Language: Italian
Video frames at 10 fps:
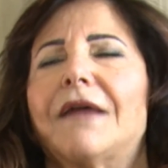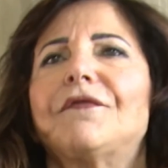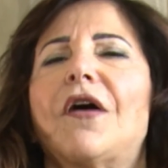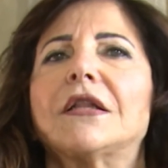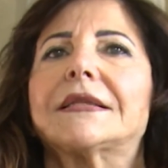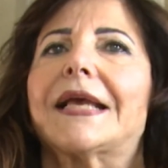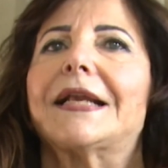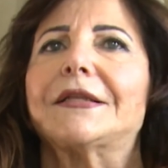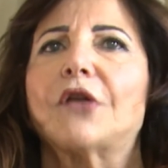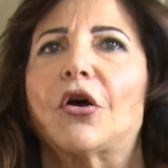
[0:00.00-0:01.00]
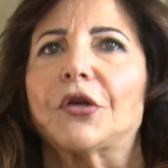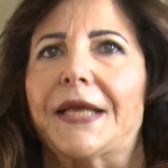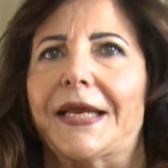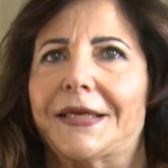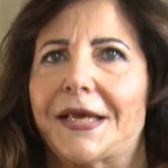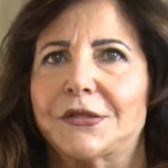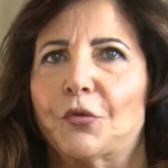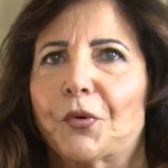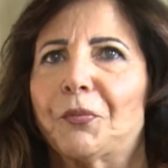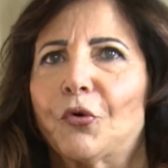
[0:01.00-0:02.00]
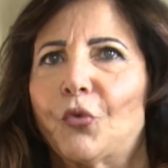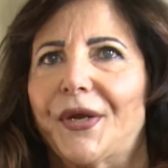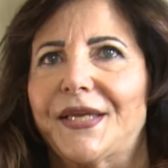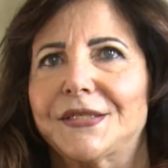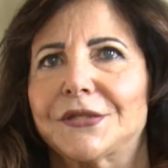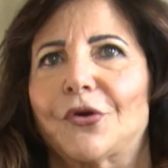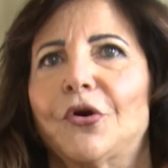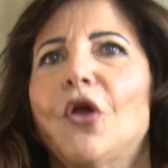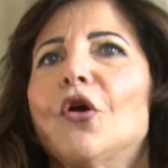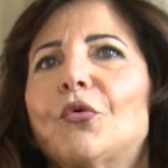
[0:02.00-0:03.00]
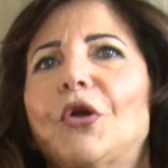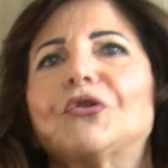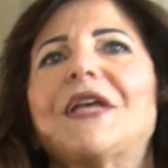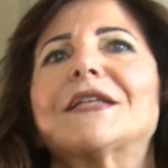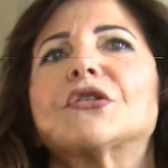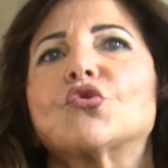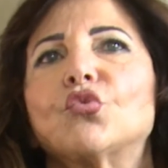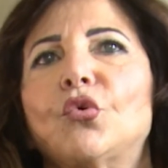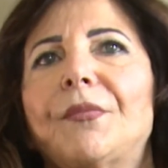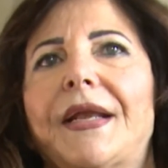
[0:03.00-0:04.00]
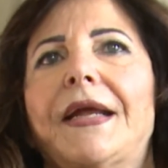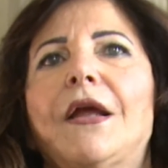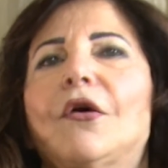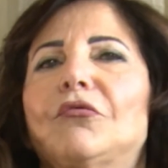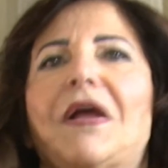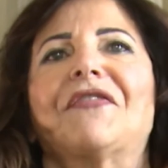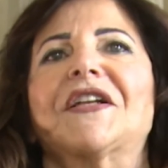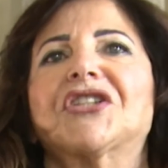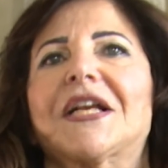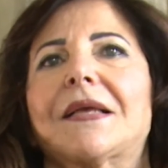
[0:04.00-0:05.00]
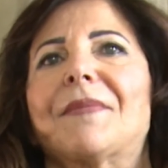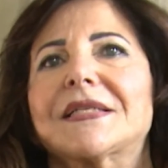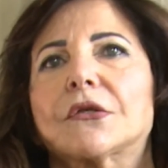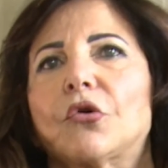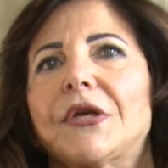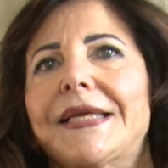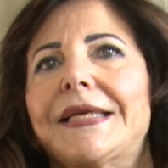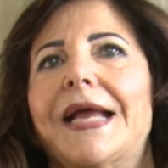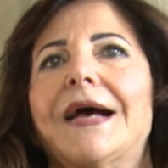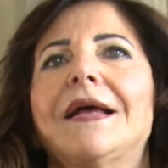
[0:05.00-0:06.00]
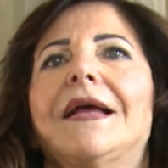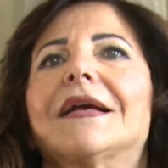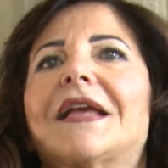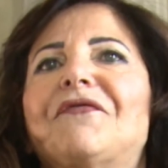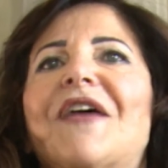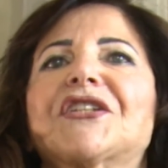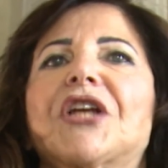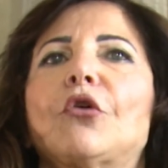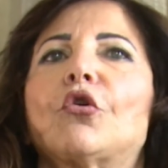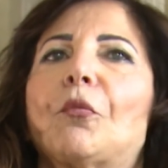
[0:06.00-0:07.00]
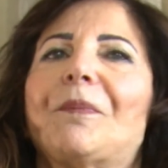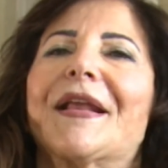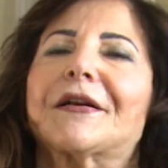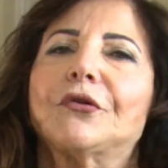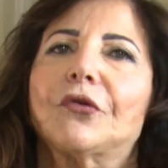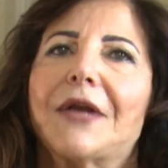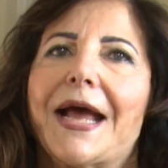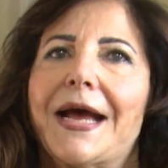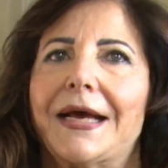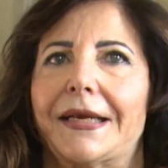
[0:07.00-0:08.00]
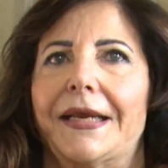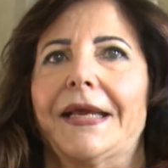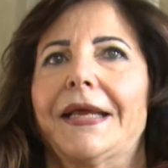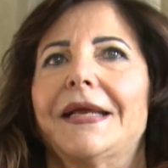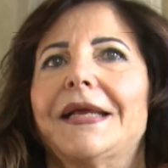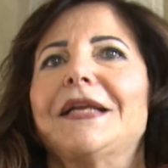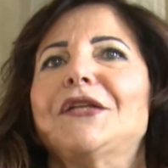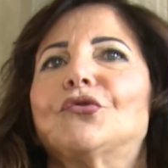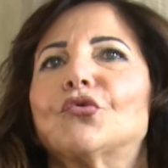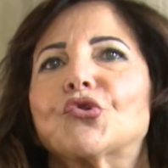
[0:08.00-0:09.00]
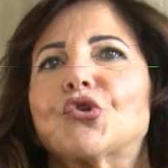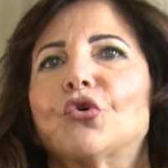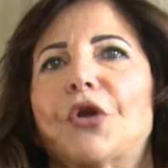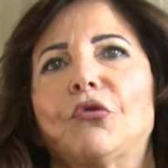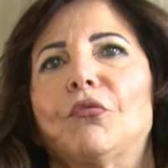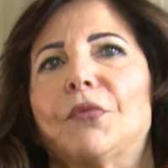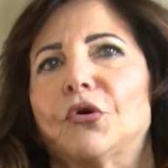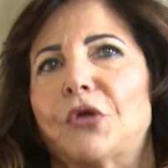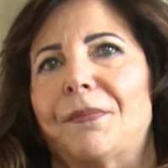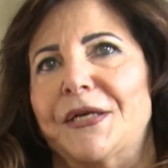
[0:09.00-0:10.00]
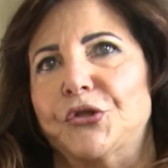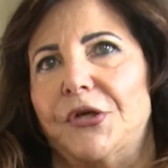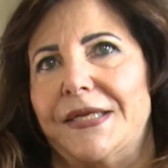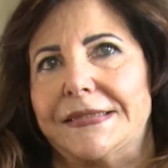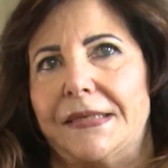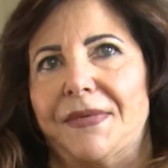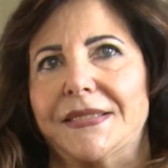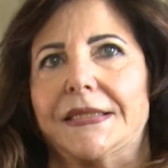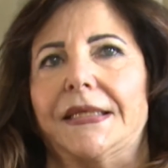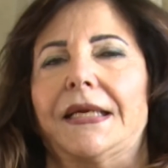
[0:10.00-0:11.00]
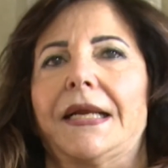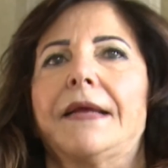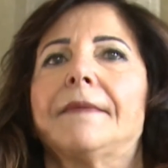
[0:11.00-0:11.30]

A volte alle donne è chiesto proprio questo, quello di assumere una facciata mascolina che faccia loro perdonare l'intrusione in un mondo a maggioranza maschile.